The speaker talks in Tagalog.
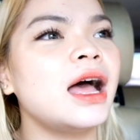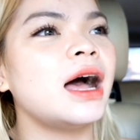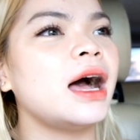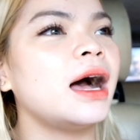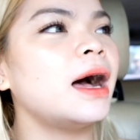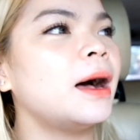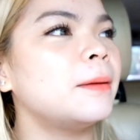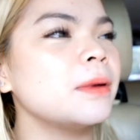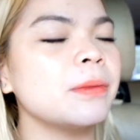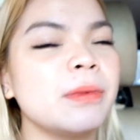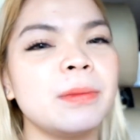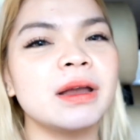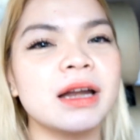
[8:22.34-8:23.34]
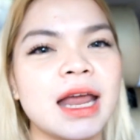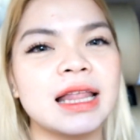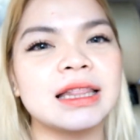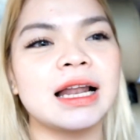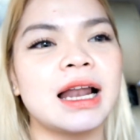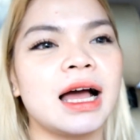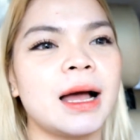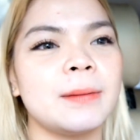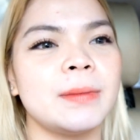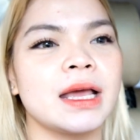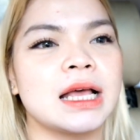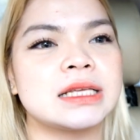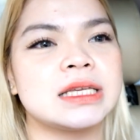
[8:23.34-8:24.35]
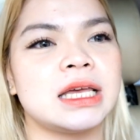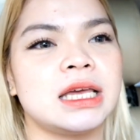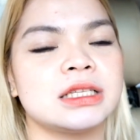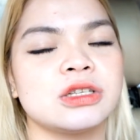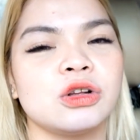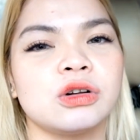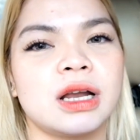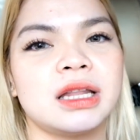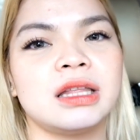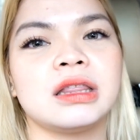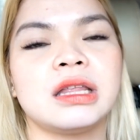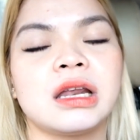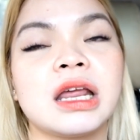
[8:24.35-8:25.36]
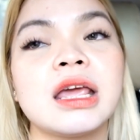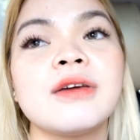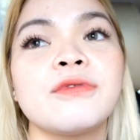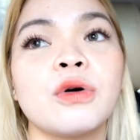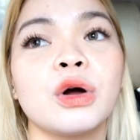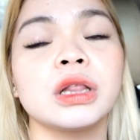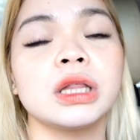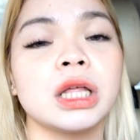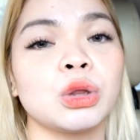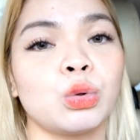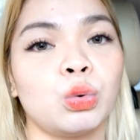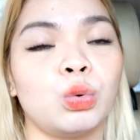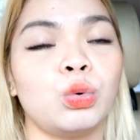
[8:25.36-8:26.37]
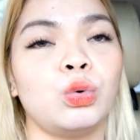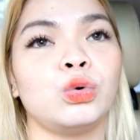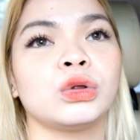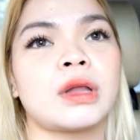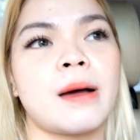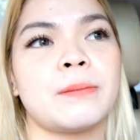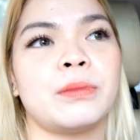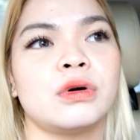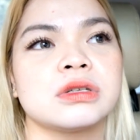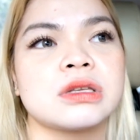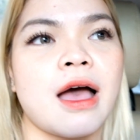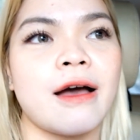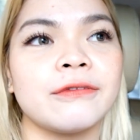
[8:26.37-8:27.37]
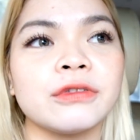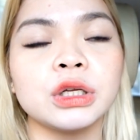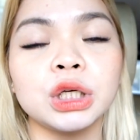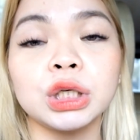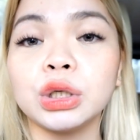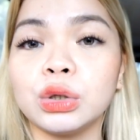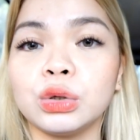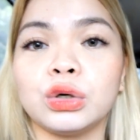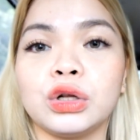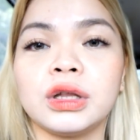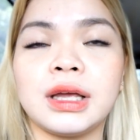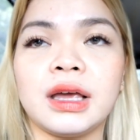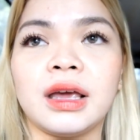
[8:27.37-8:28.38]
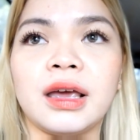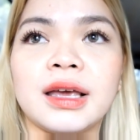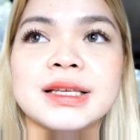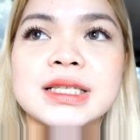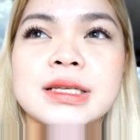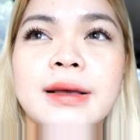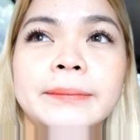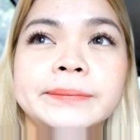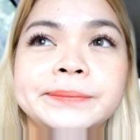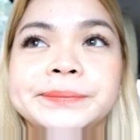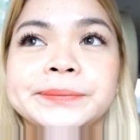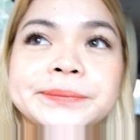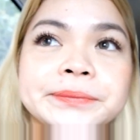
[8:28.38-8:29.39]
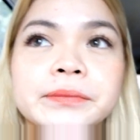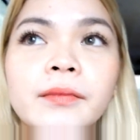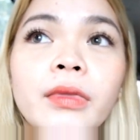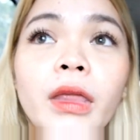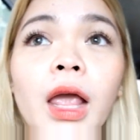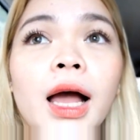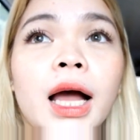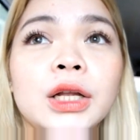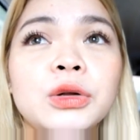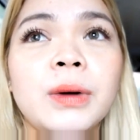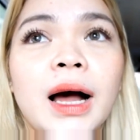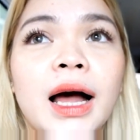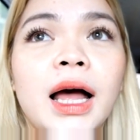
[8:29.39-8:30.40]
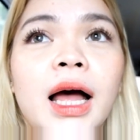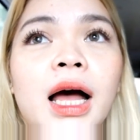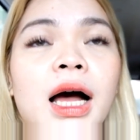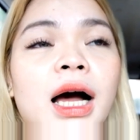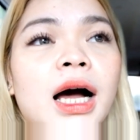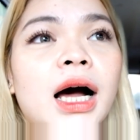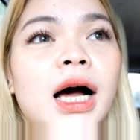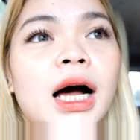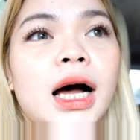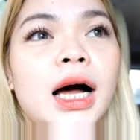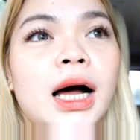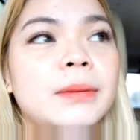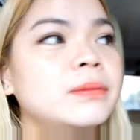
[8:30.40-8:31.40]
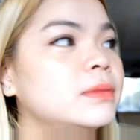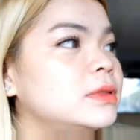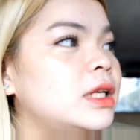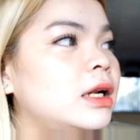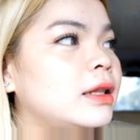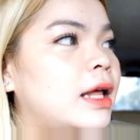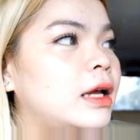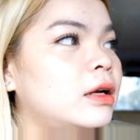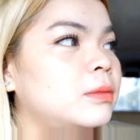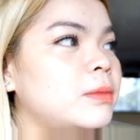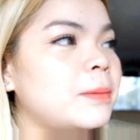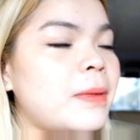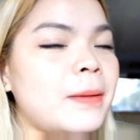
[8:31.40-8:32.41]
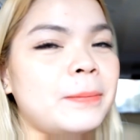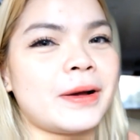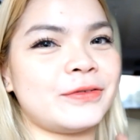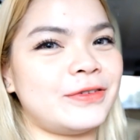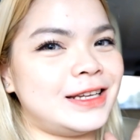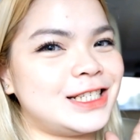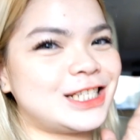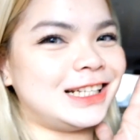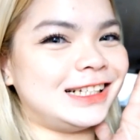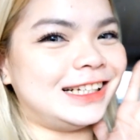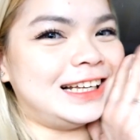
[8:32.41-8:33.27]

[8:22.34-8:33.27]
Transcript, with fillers: uh, magmimerienda lang kami kasi it's already 3.42 tapos afternoon is ano ba um, sana tayo magpapa-facial